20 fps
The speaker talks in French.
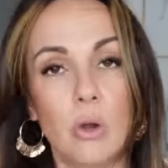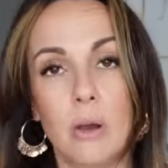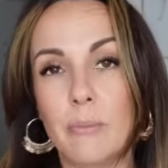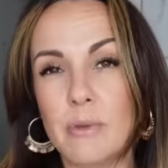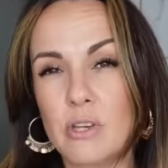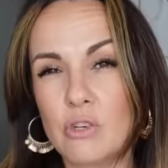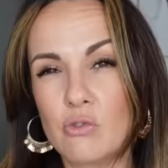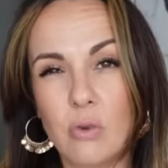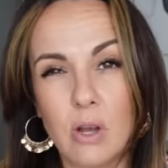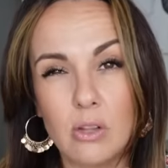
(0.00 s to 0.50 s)
Hein.
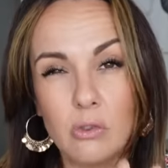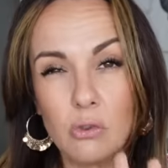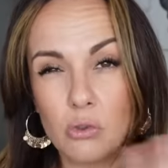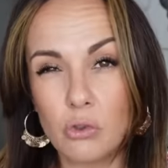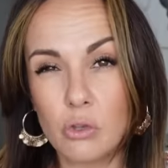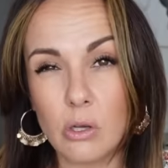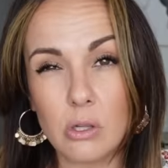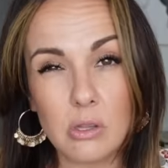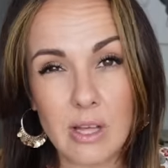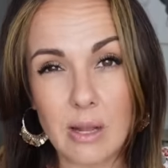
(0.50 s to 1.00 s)
Mais je vois
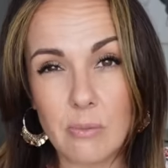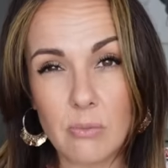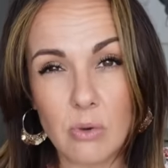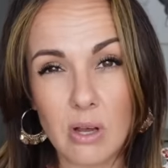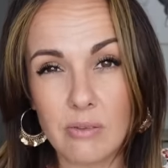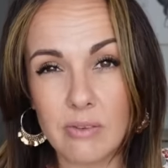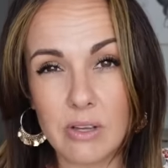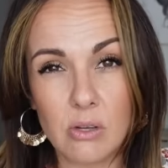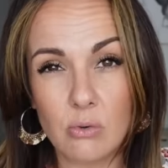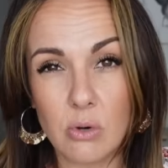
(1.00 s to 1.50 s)
totalement
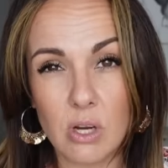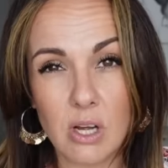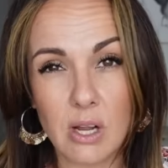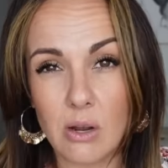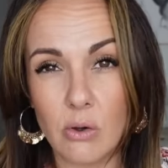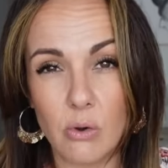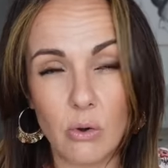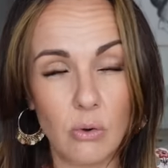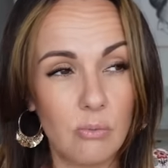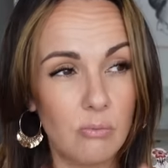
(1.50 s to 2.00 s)
avec quoi
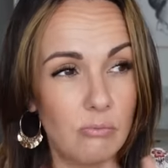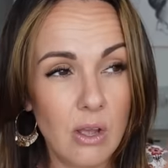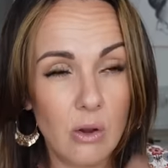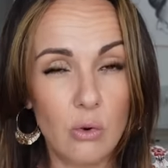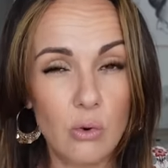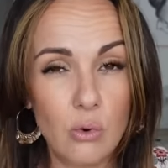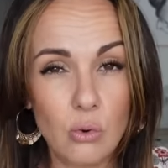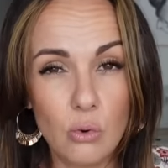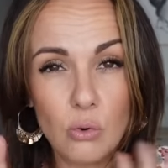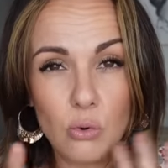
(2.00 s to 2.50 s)
euh,
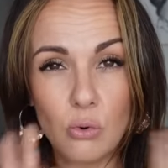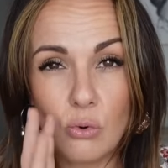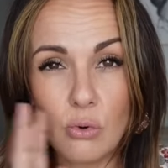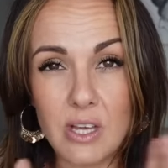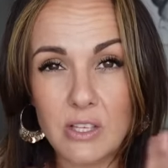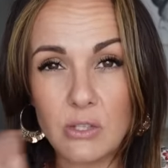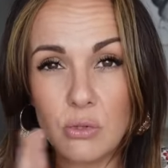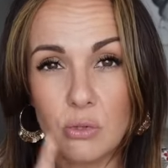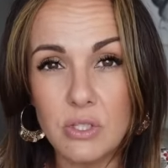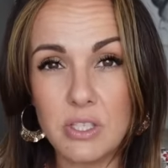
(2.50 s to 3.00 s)

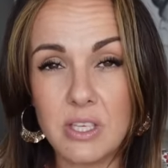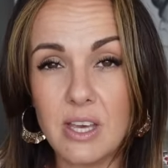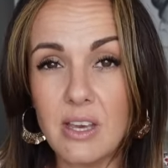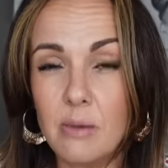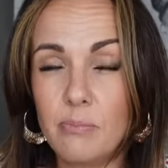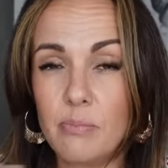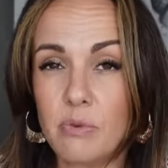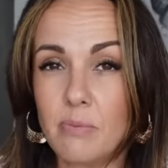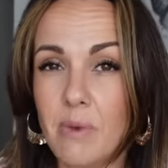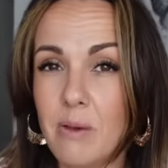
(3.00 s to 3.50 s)
l'associer. Et
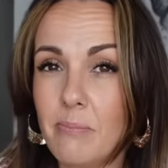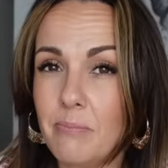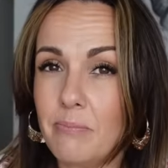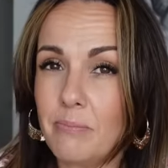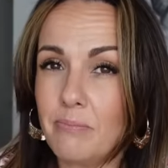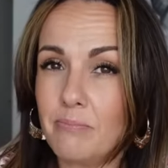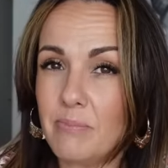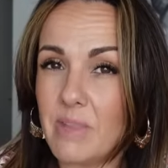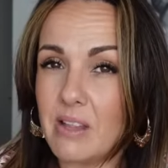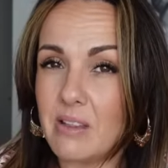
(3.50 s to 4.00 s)
puis même
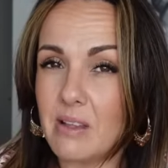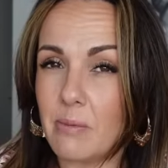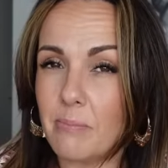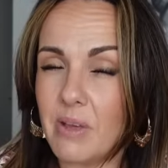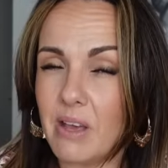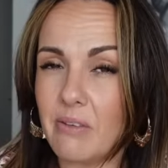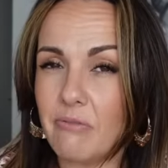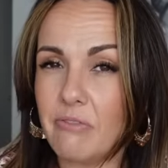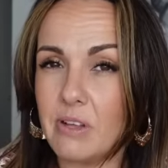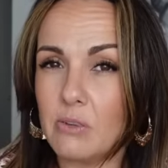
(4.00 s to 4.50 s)
peut-être un
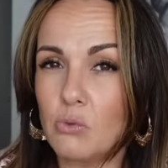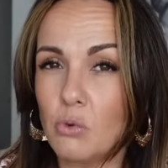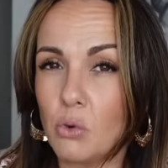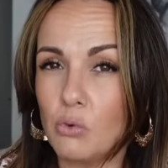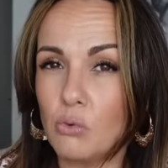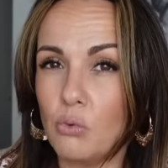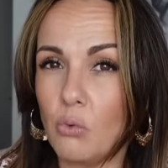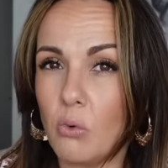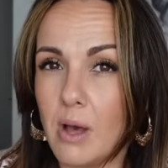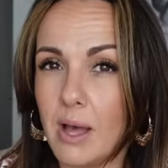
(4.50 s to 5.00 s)
perfecto
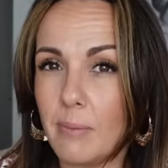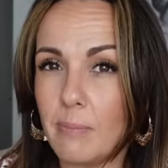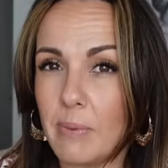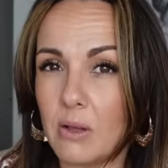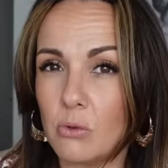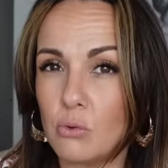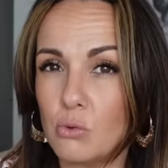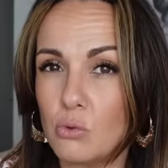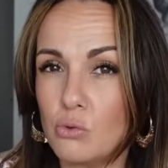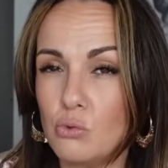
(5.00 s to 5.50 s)
noir
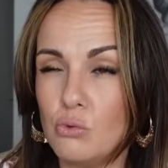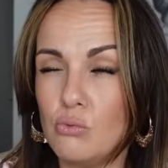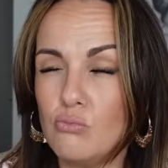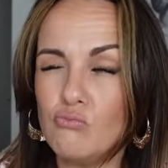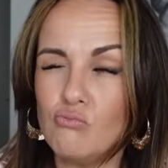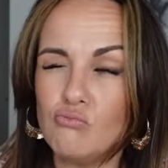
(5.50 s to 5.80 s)
par-dessus.